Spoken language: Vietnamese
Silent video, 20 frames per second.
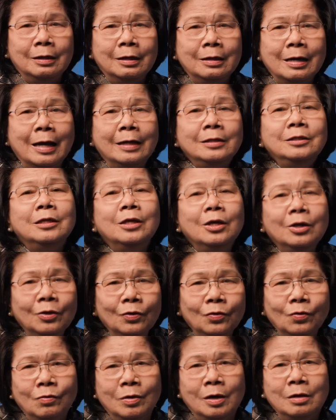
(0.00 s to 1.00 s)
là đã
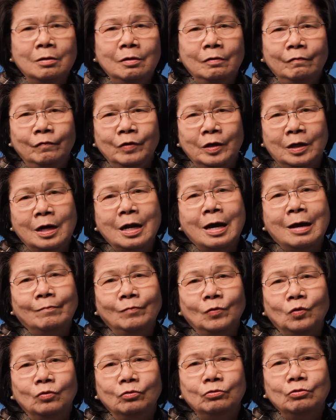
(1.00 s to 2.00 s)
nhiều hơn Việt
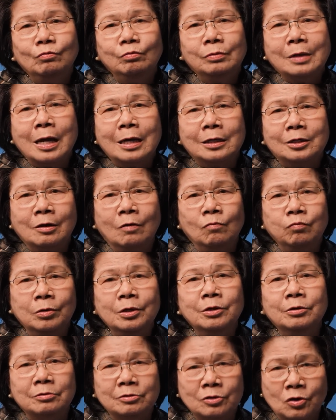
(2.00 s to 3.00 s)
Nam của chúng ta trồng
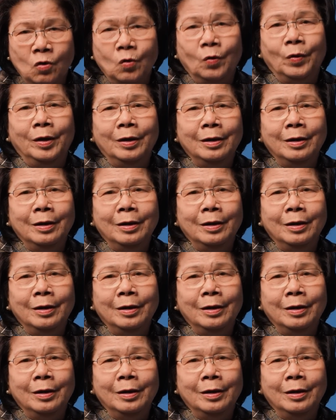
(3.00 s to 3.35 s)
được rồi